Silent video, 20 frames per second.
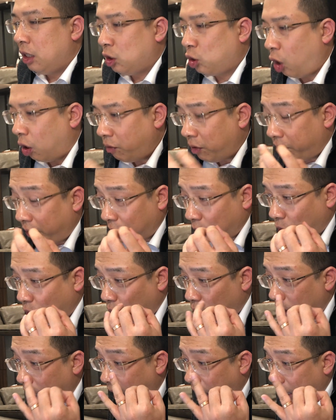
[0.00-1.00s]
cho nên vậy
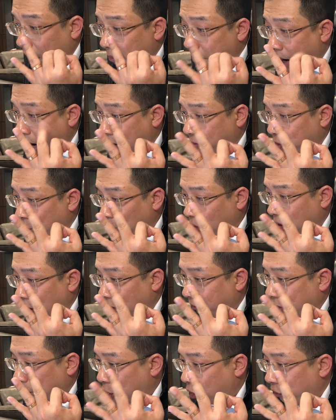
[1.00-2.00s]
tối đa là 3 phút
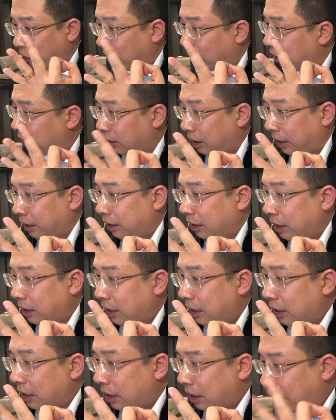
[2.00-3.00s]
là phải có phản ứng ngay
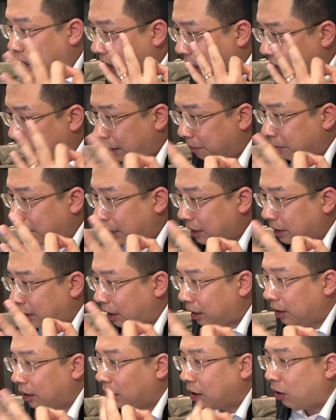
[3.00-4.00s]
là em đã
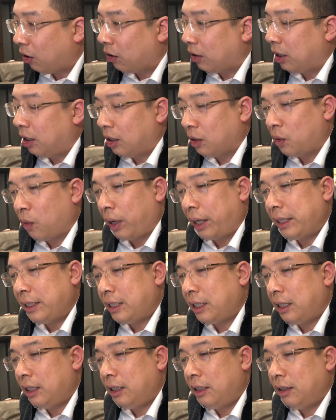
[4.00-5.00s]
nhận được order của anh
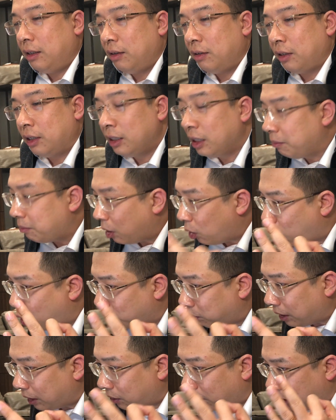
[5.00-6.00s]
chị nhưng mà
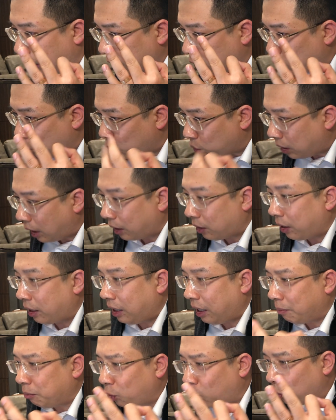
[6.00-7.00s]
hôm nay nó là chủ nhật hay
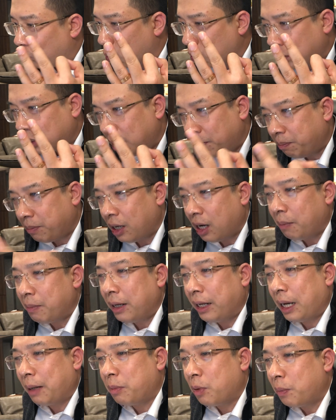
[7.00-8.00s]
là đội ngũ shipper
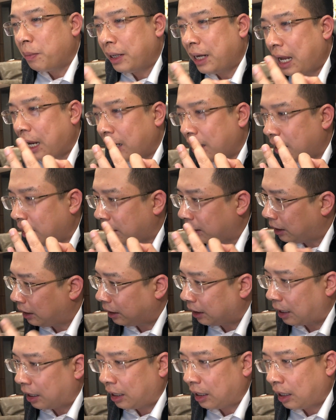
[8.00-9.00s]
bên em hôm nay đang
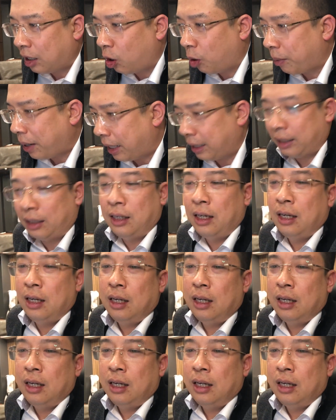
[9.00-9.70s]
nghỉ à, họp hành